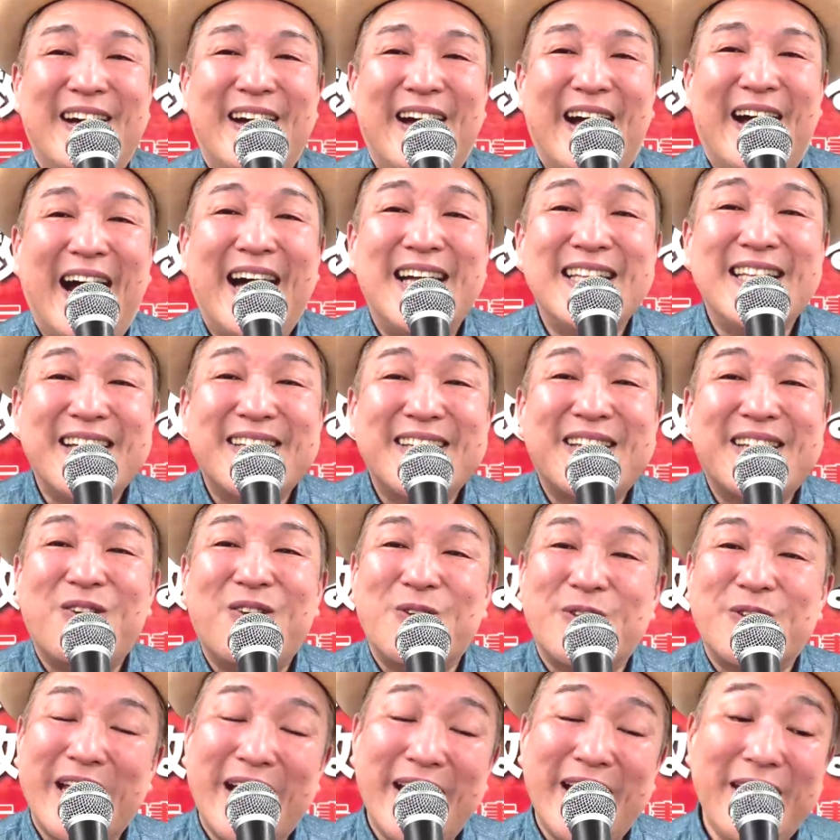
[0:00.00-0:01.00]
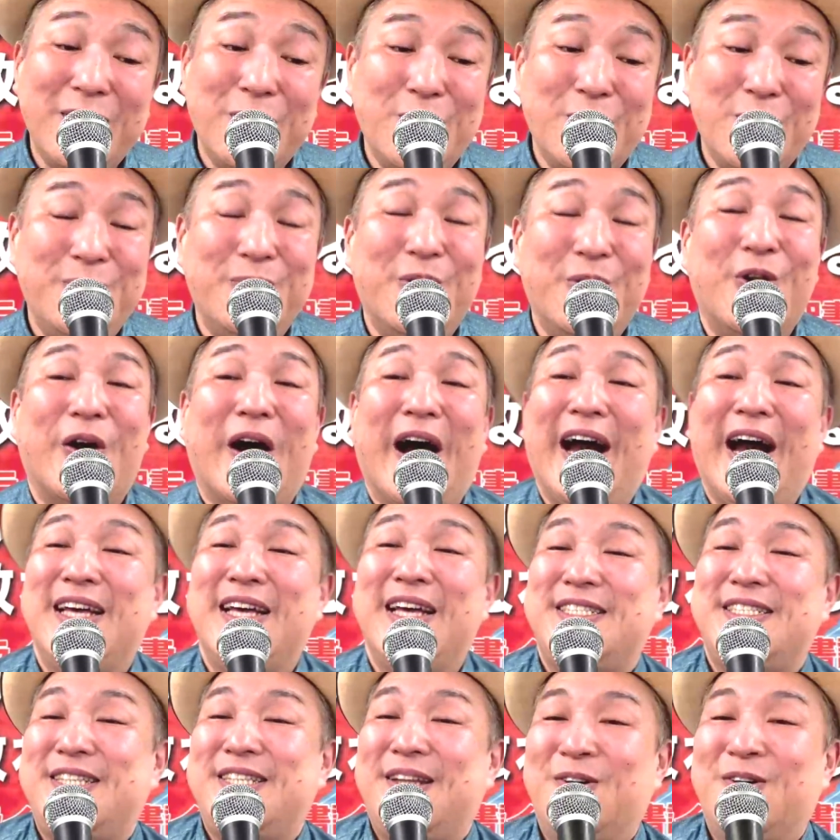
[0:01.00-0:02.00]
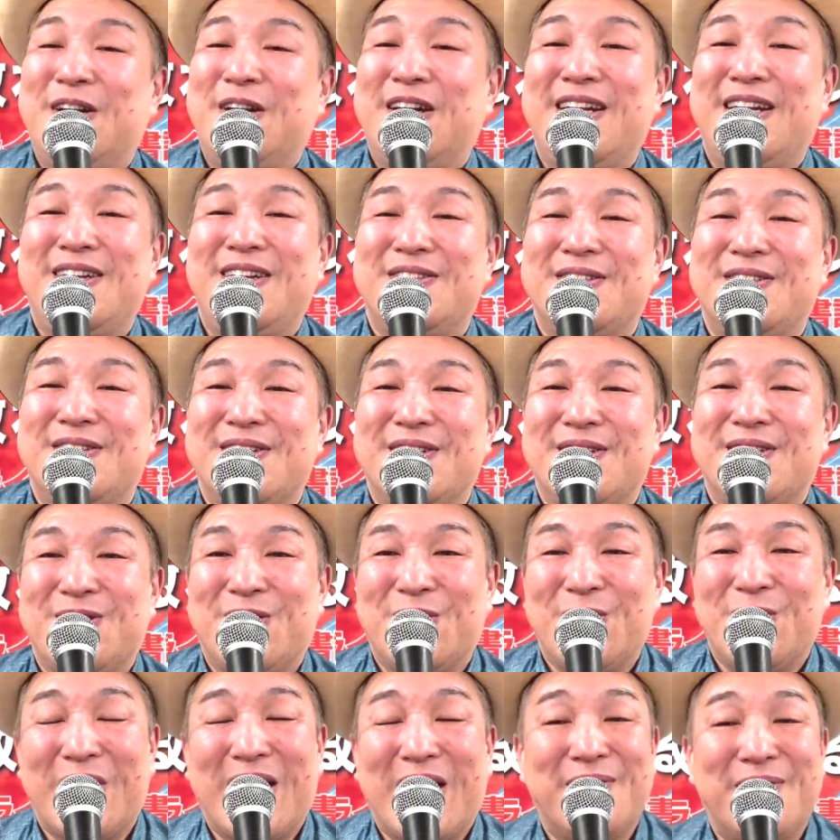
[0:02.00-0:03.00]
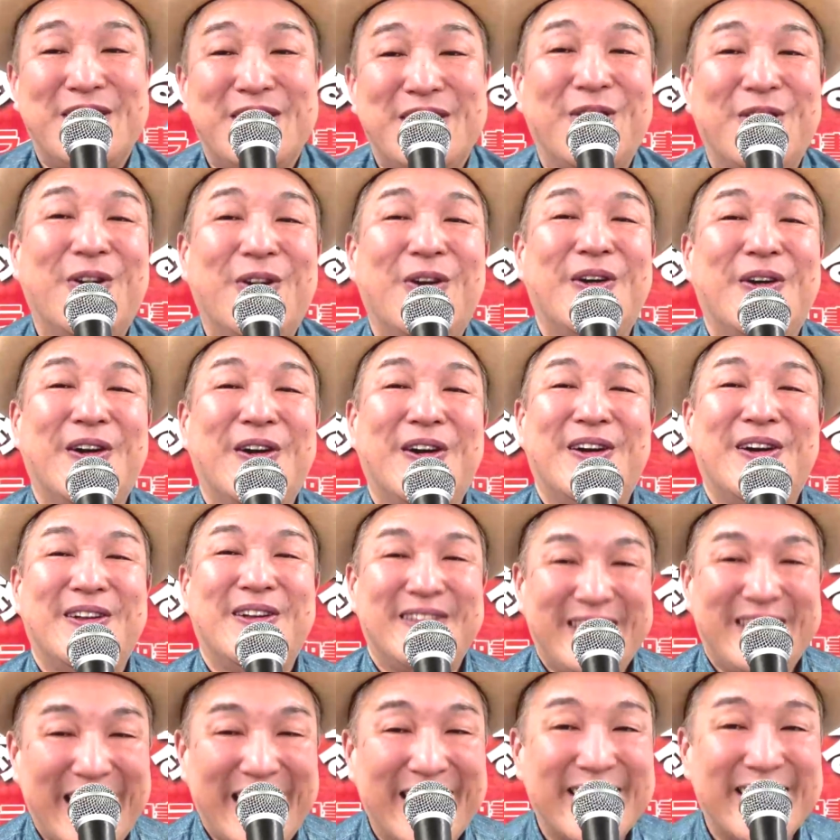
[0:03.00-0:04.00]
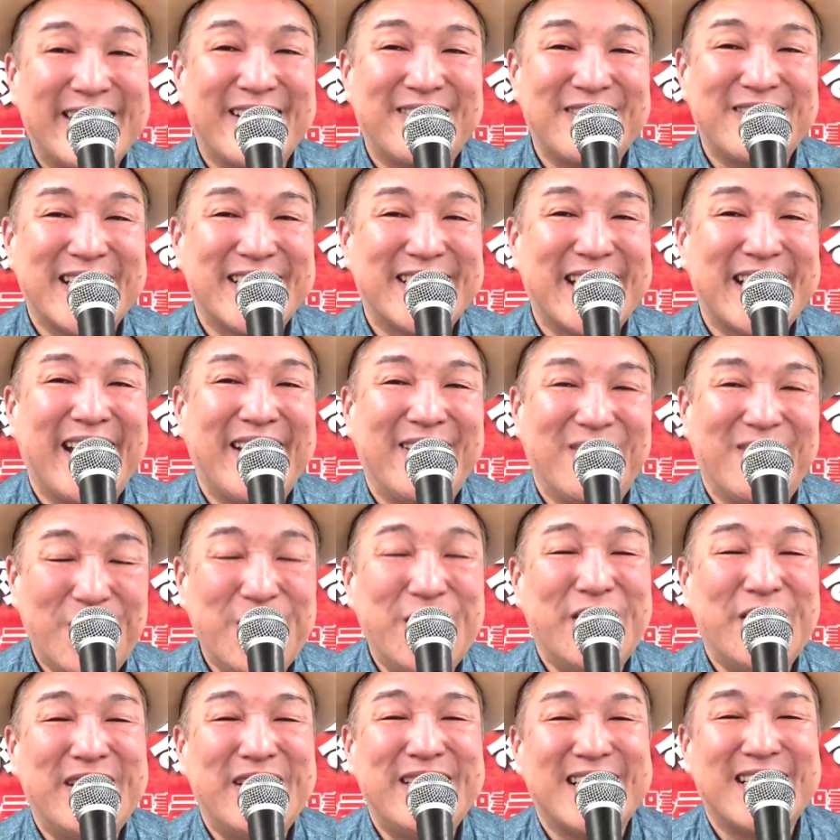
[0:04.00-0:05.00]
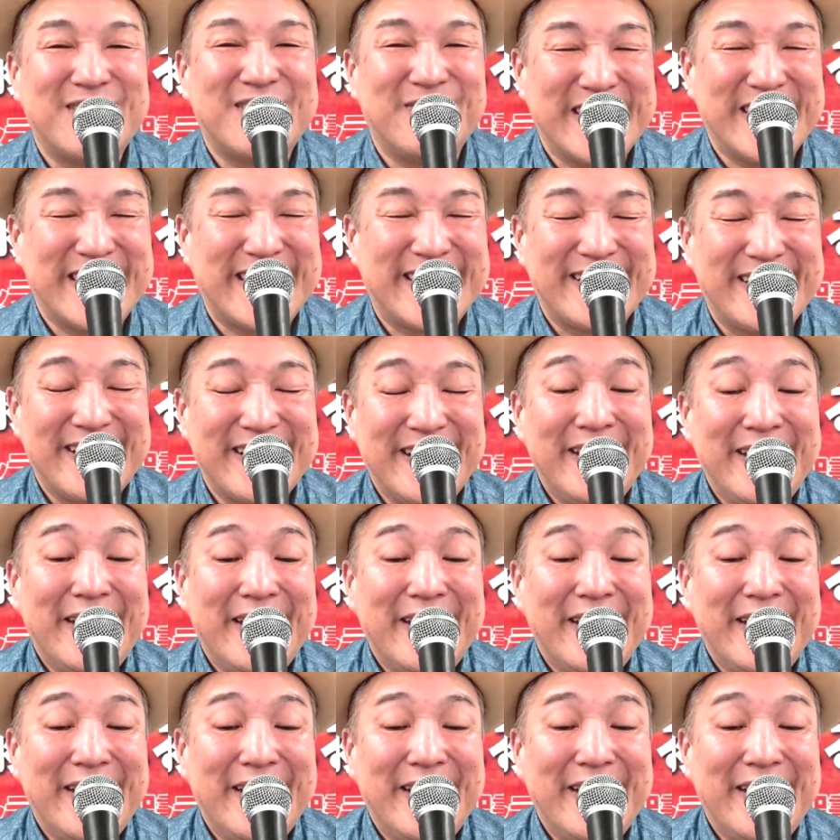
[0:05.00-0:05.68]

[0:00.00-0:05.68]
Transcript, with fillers: あなたを誰よりも愛しておられるこの神と出会ってください。お祈りいたします。